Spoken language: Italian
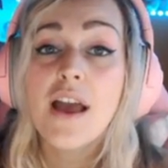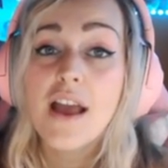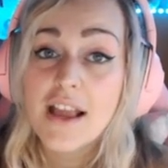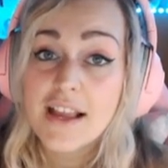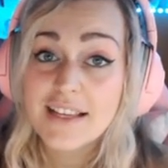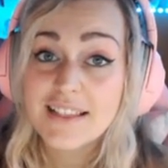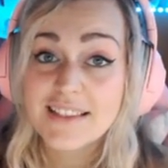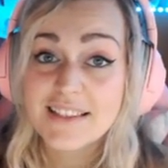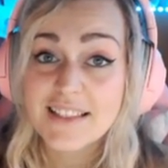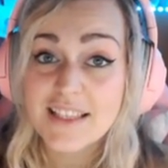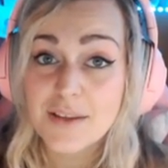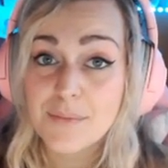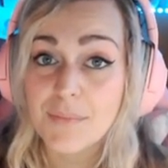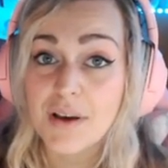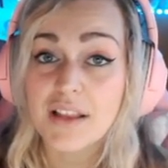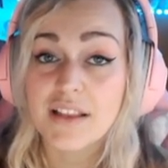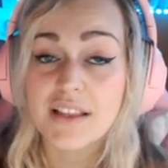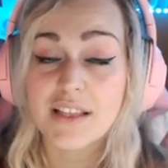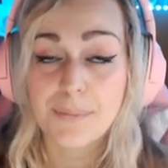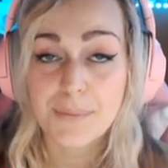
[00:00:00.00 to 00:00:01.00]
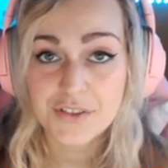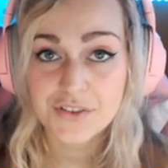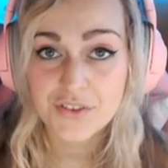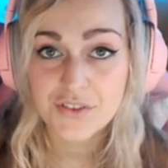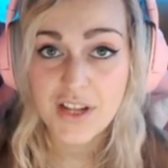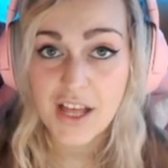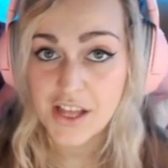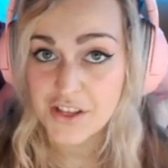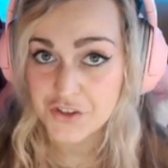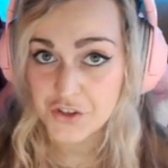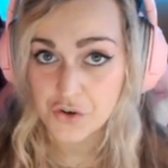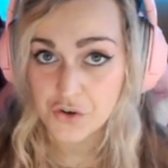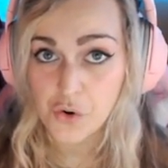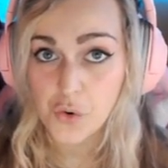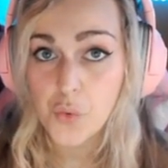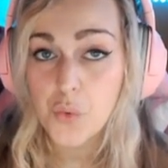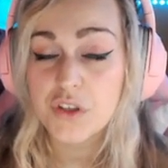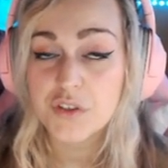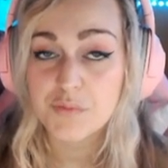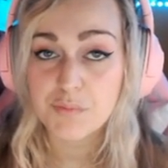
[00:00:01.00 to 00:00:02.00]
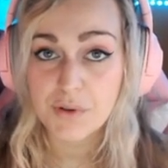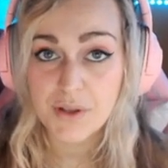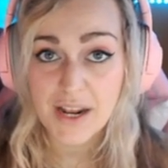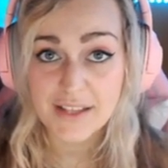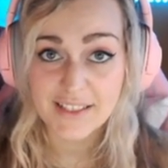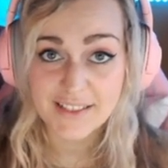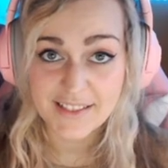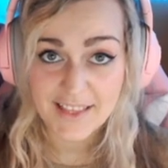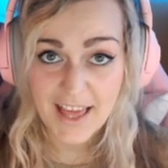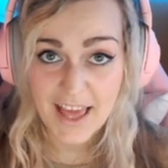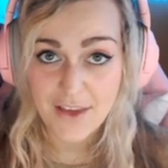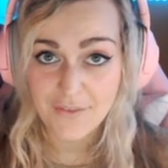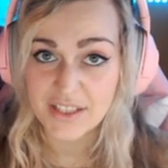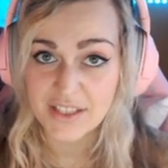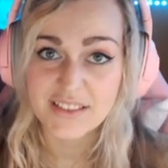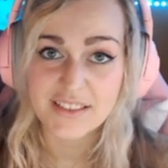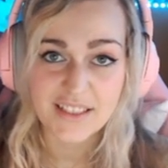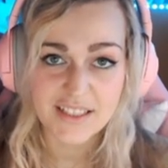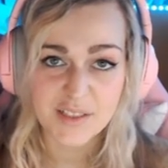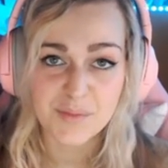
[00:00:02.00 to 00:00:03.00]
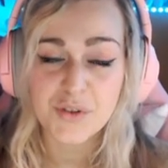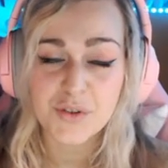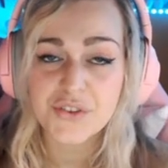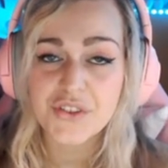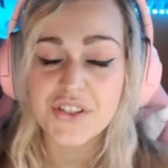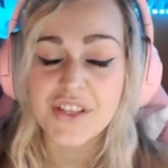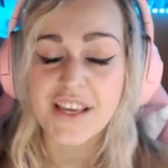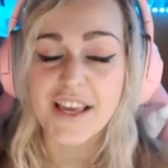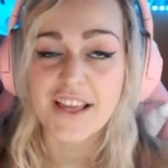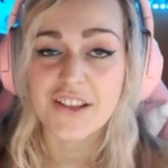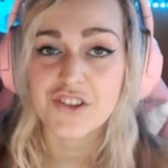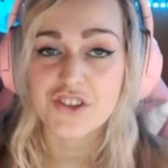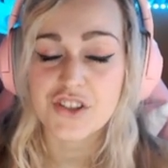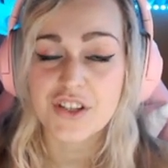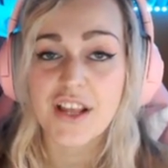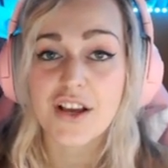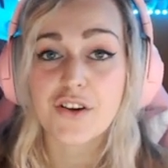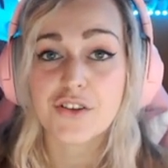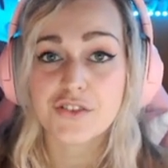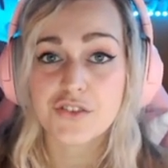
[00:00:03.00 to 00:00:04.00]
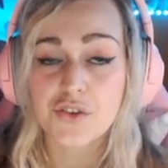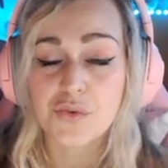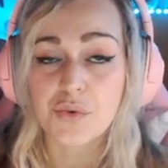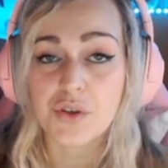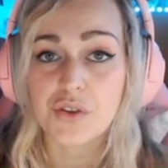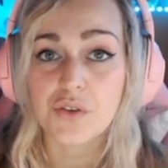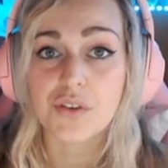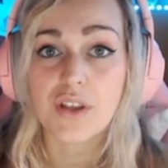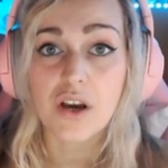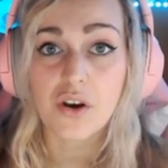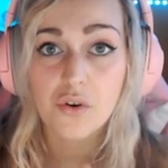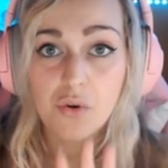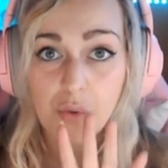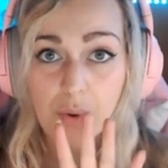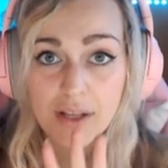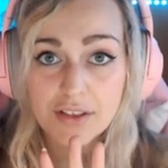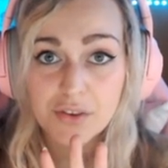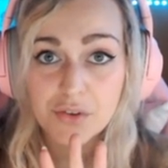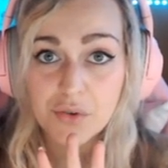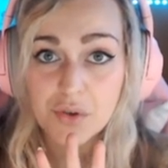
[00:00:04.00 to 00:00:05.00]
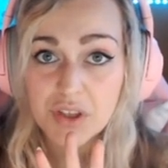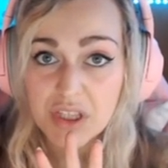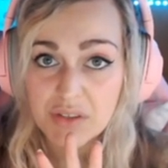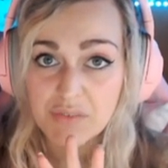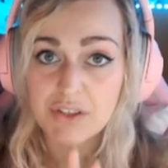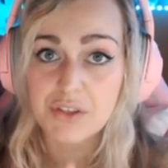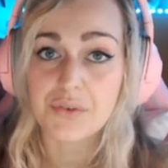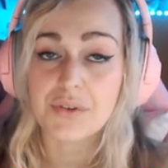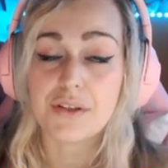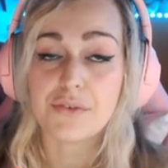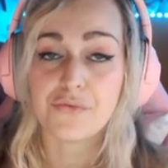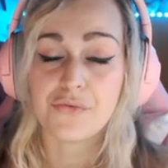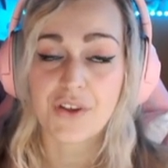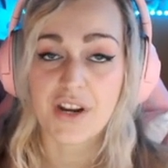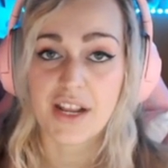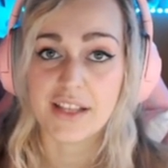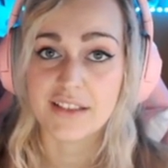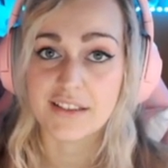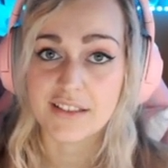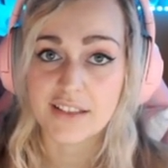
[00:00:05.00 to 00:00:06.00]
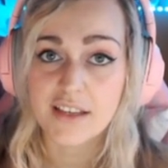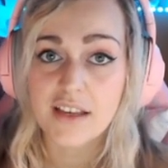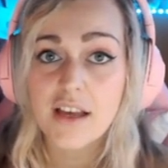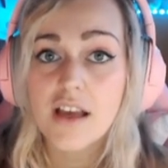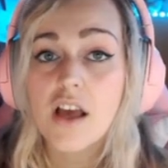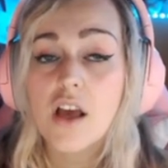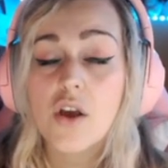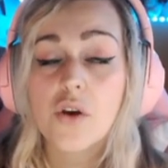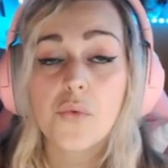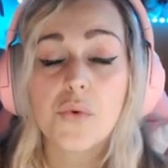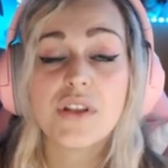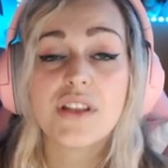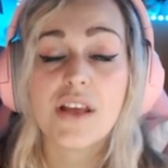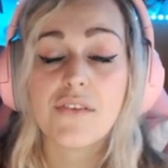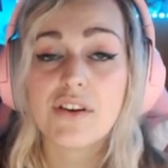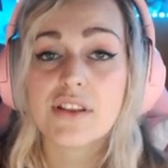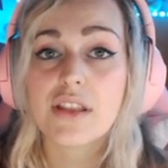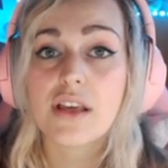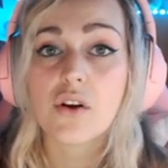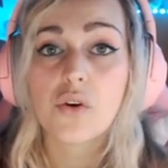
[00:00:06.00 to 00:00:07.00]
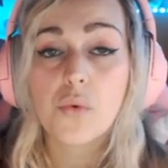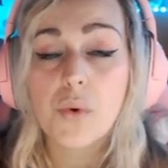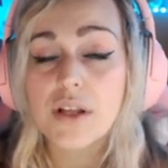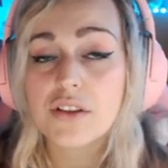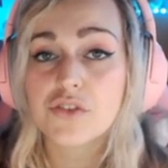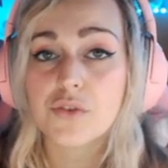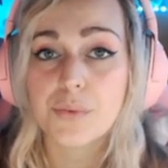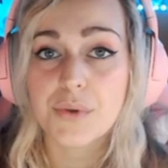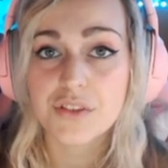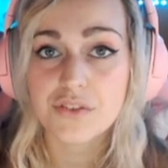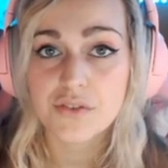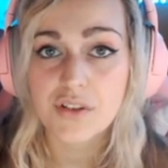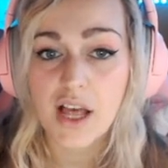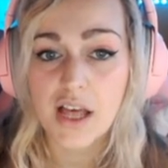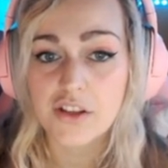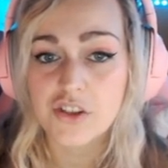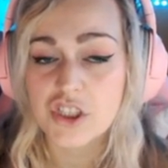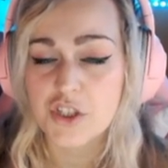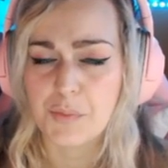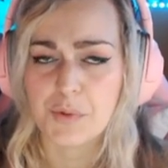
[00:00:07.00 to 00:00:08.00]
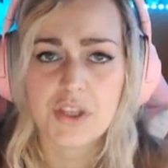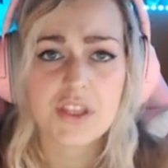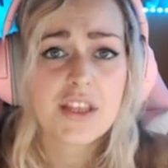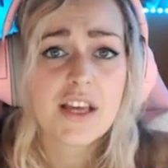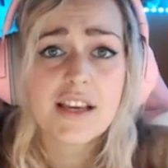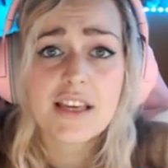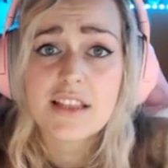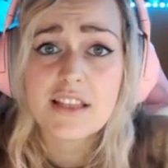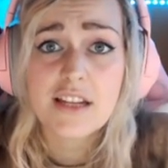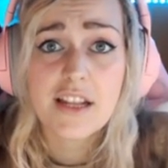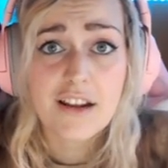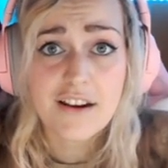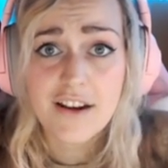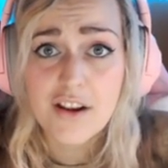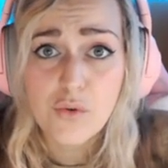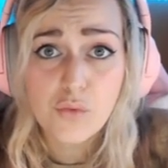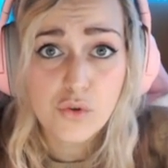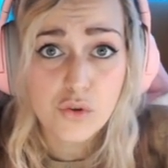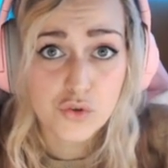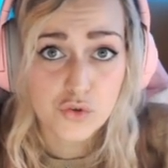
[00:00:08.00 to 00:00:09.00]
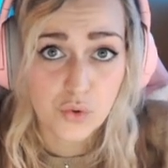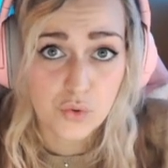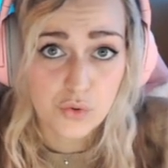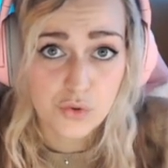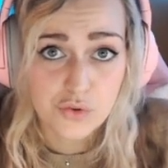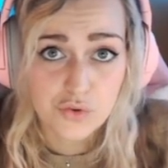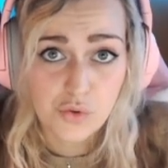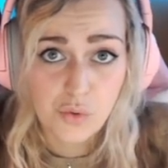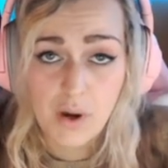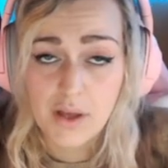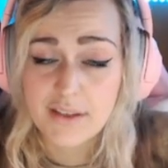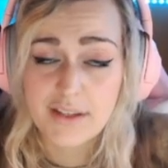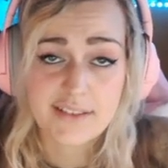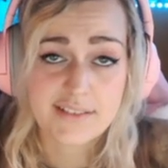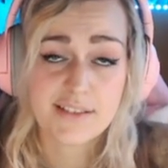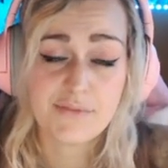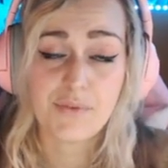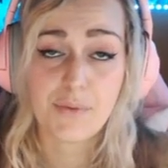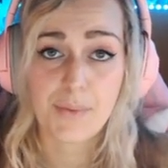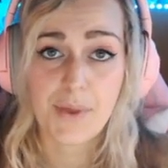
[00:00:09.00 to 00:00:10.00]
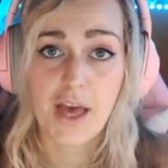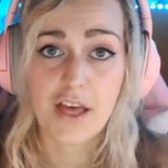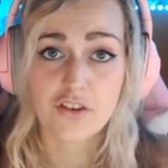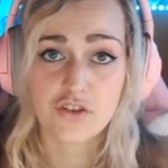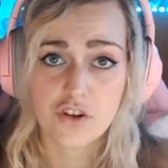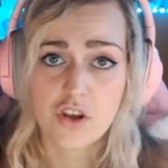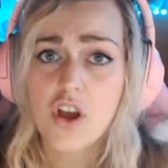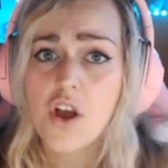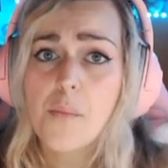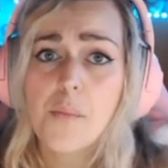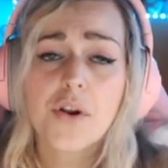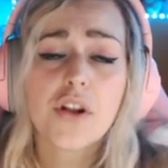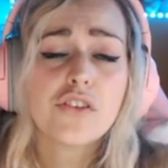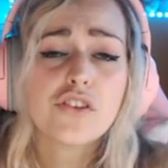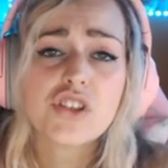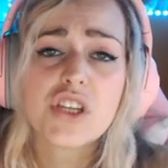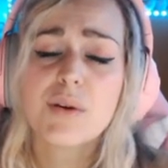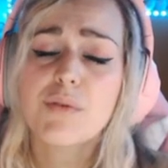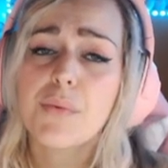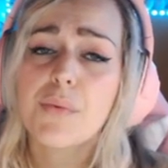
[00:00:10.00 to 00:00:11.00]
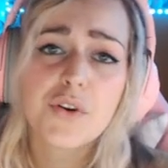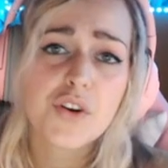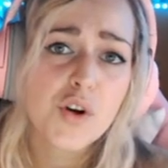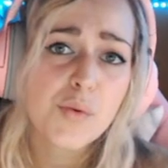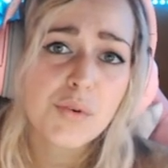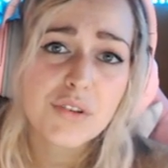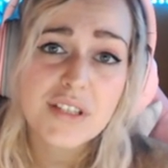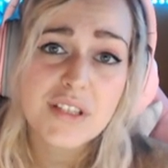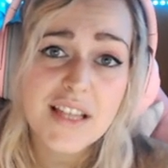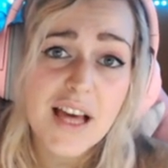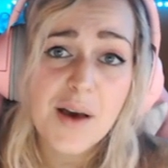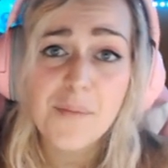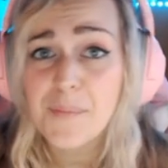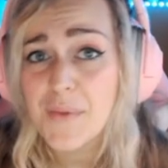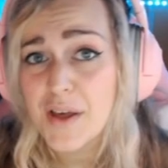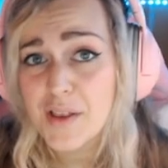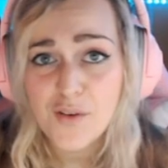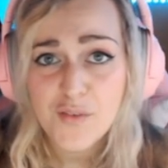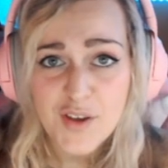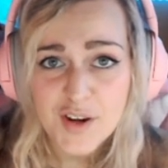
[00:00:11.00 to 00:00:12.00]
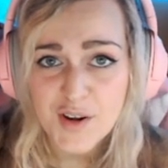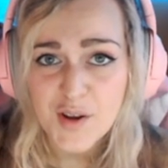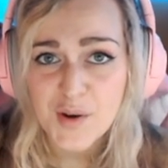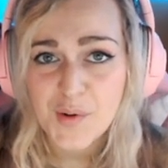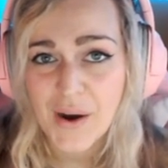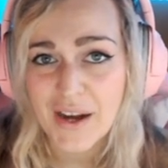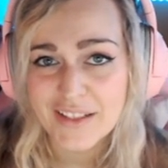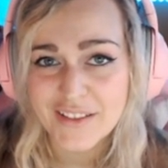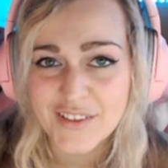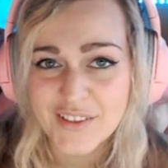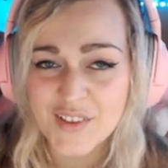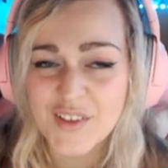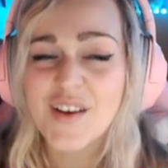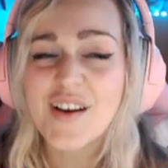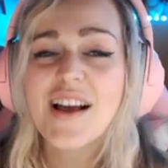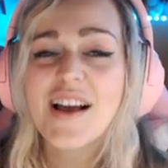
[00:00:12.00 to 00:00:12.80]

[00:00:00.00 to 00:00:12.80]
il team di personaggi con cui esplorate Teyvat, il mondo di Genshin, è costituito da 4 individui differenti. Quindi avete 4 personaggi, potete anche tenerne uno solo in squadra se vi piace, però diciamo per comodità meglio averne 4.